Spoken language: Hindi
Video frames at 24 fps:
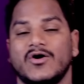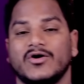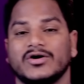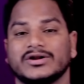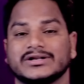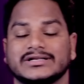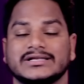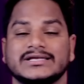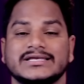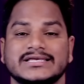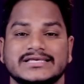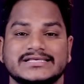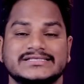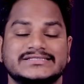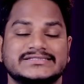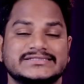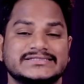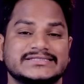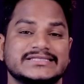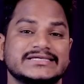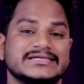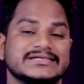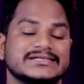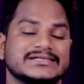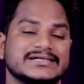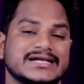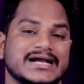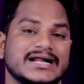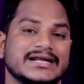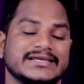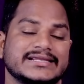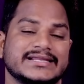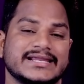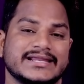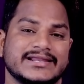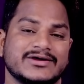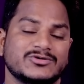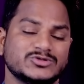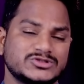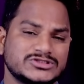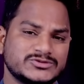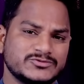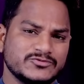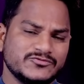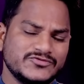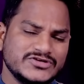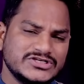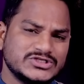और स्थिर खड़े रहना
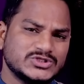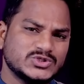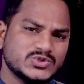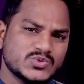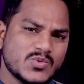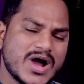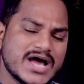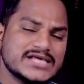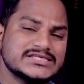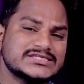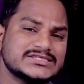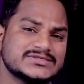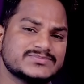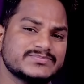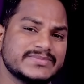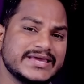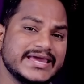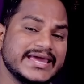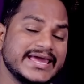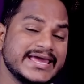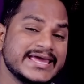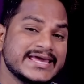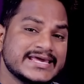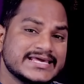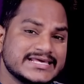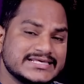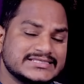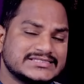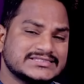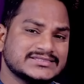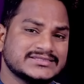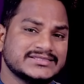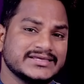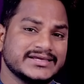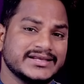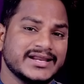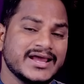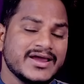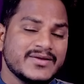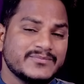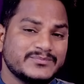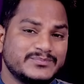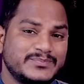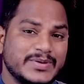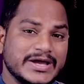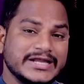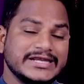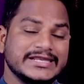उस विश्वास में स्थिर
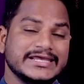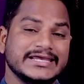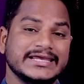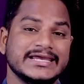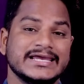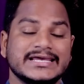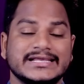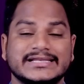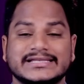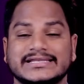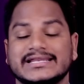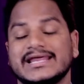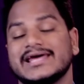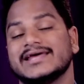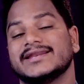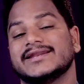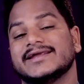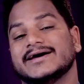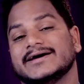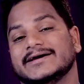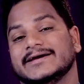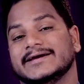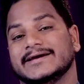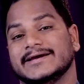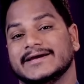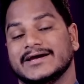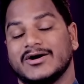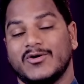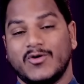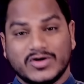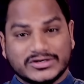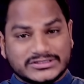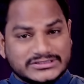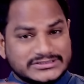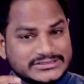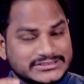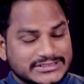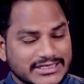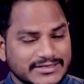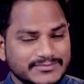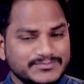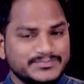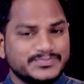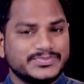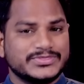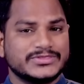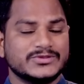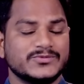बने रहना है और
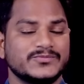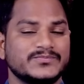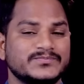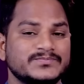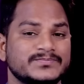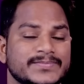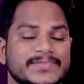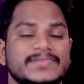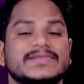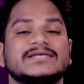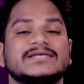जब तुम